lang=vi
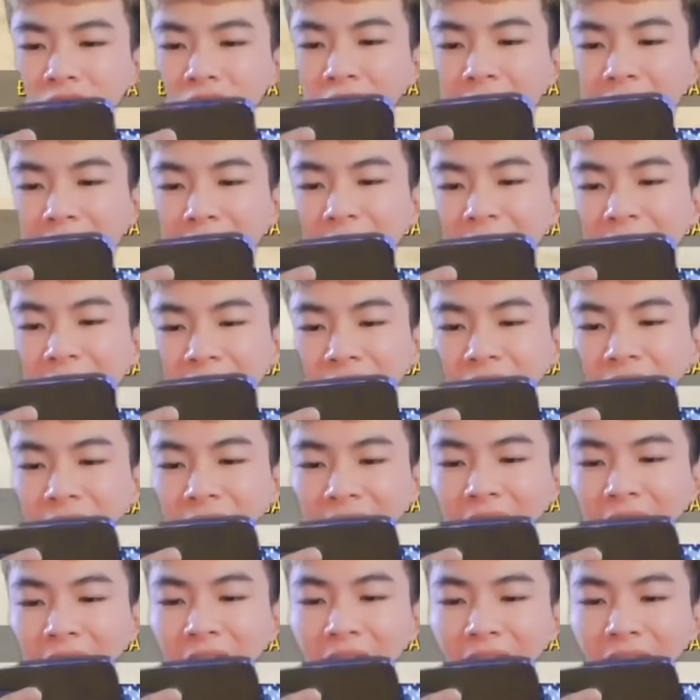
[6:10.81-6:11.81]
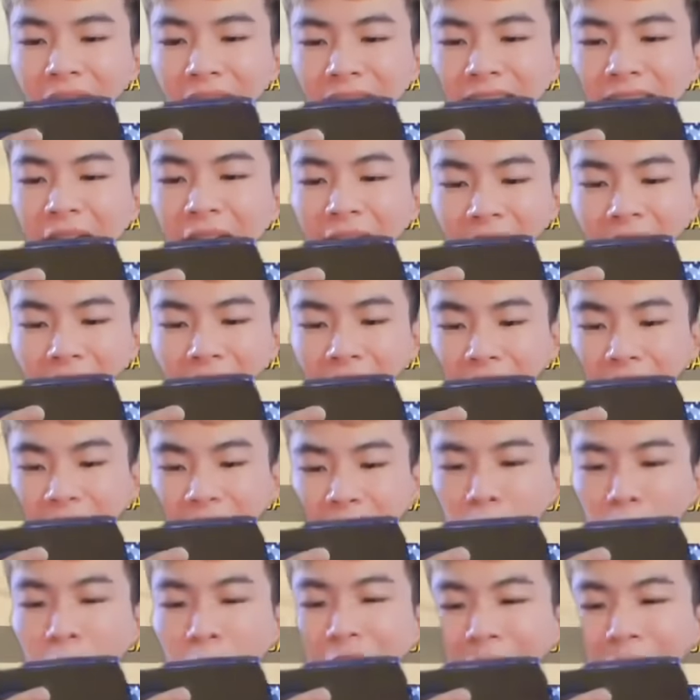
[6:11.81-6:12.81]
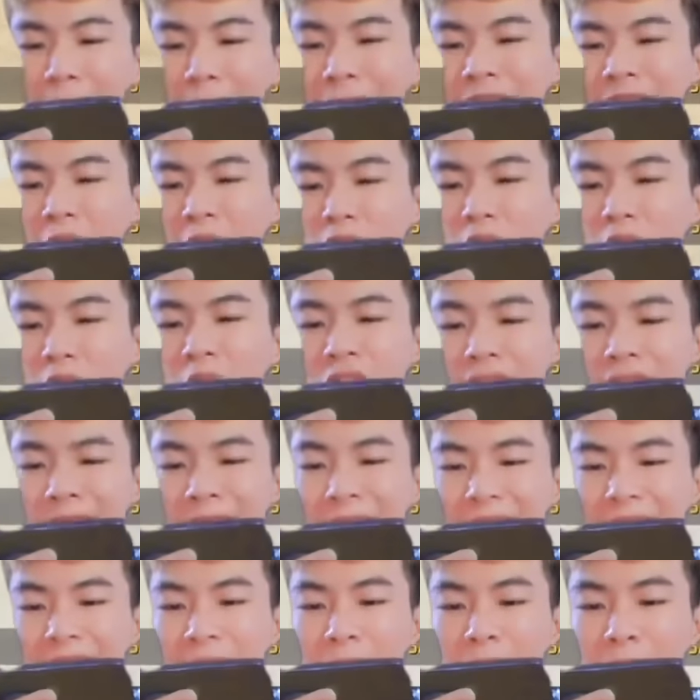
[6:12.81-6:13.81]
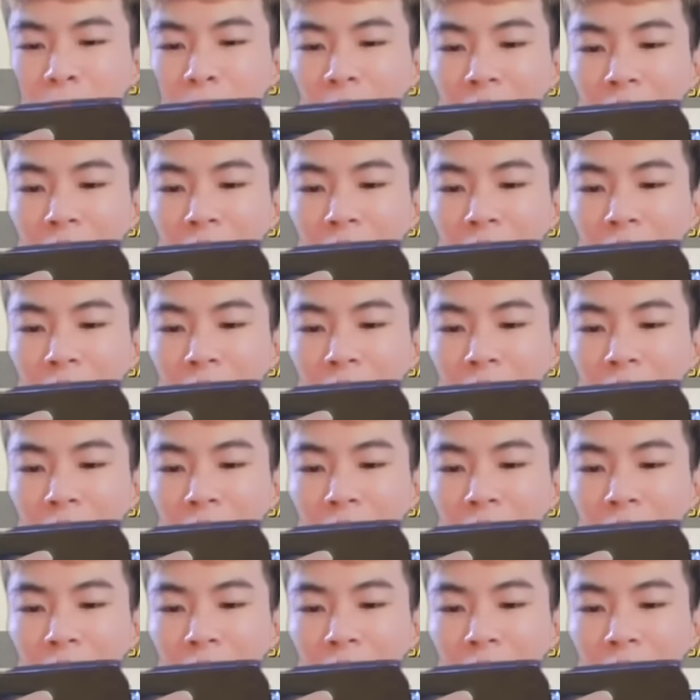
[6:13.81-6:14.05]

Rồi, đệ tử LTL đang chạy, Boa đã bắt đầu đốt rồi nha anh em ơi. Boa,